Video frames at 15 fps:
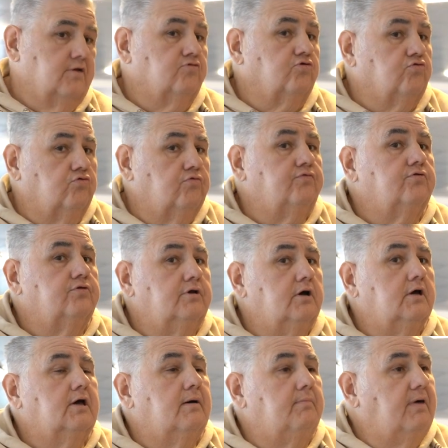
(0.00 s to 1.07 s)
surtout, il faut
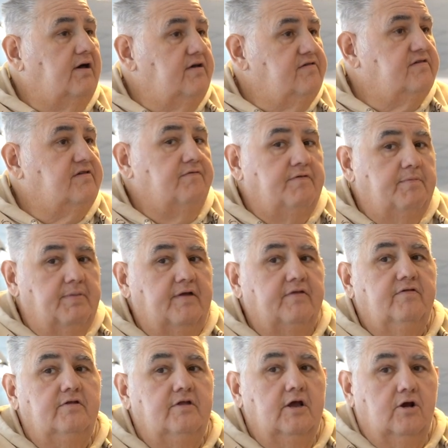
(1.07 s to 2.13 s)
dire qu'à Brest, ça fait hmm.
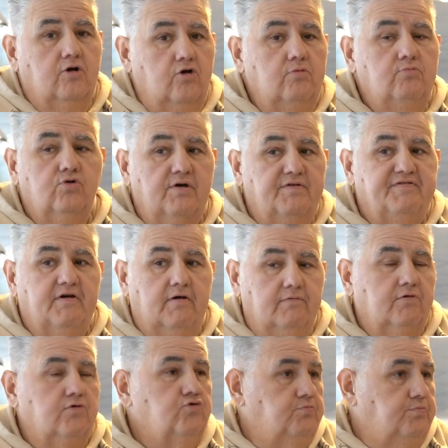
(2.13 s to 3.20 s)
partie des clubs où la ferveur du